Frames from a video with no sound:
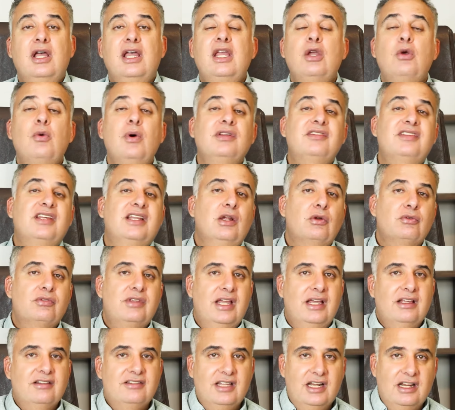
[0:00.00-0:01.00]
E quando você não
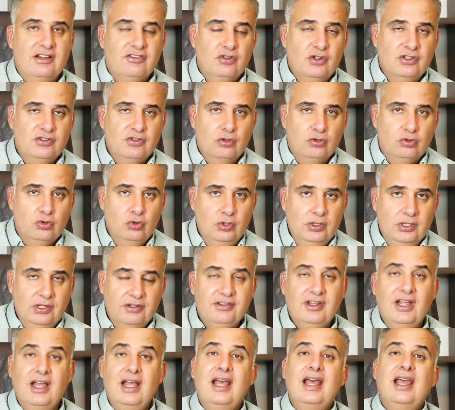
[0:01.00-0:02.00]
tem as ereções
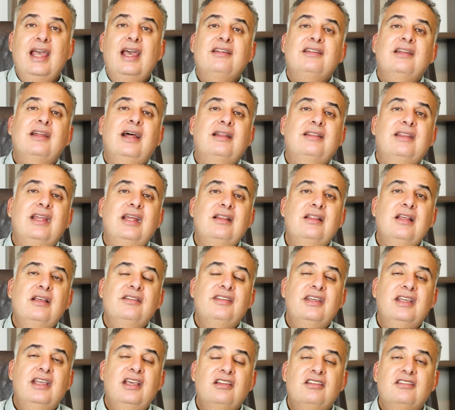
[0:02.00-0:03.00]
noturnas, essa, a
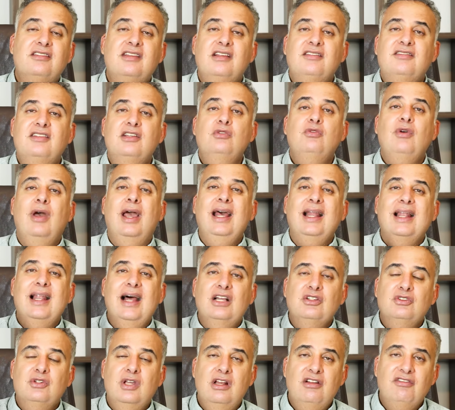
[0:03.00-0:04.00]
tendência é que esse tecido
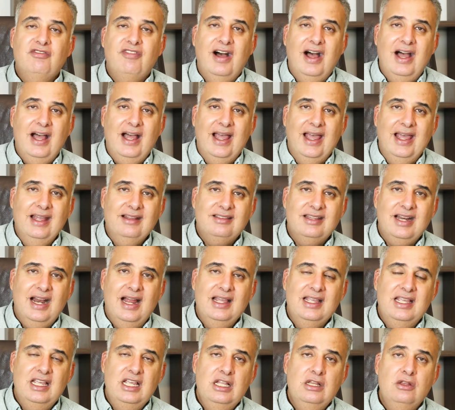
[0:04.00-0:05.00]
elástico ele vá
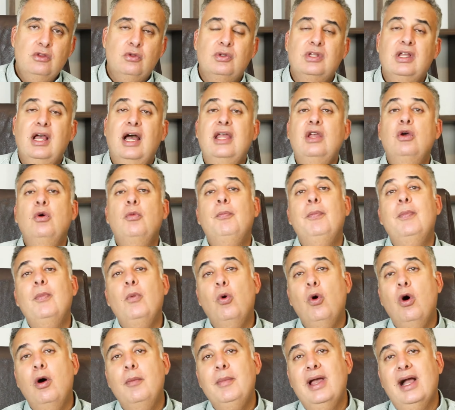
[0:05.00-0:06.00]
retraindo, e aí o,
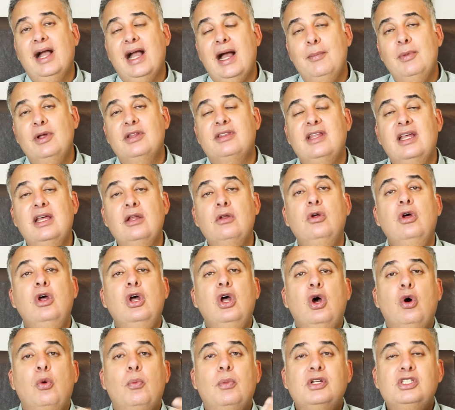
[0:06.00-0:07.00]
o homem acaba tendo
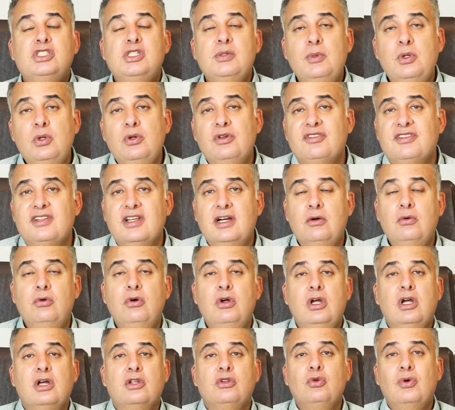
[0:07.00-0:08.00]
uma
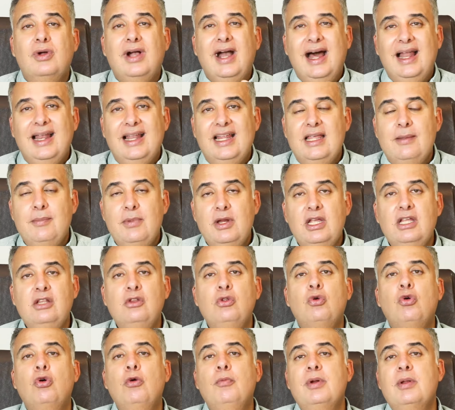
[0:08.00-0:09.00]
diminuição do calibre e
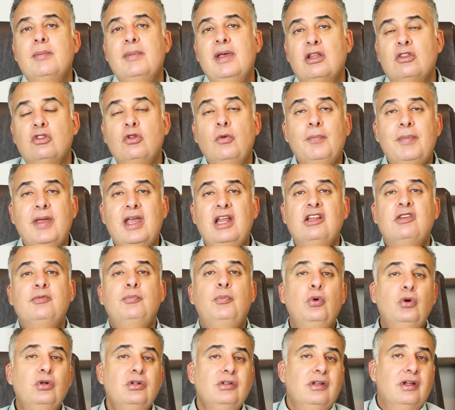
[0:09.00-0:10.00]
do comprimento do pênis
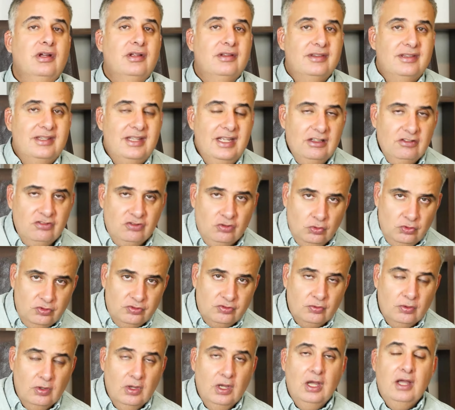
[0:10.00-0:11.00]
por
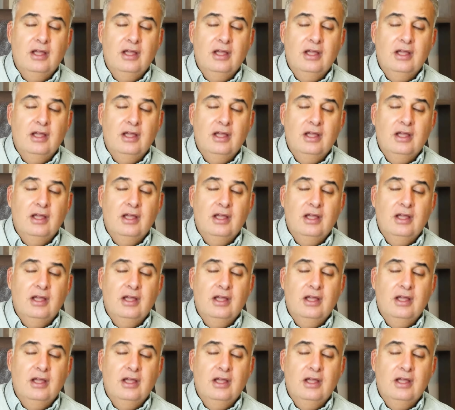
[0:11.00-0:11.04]
desuso.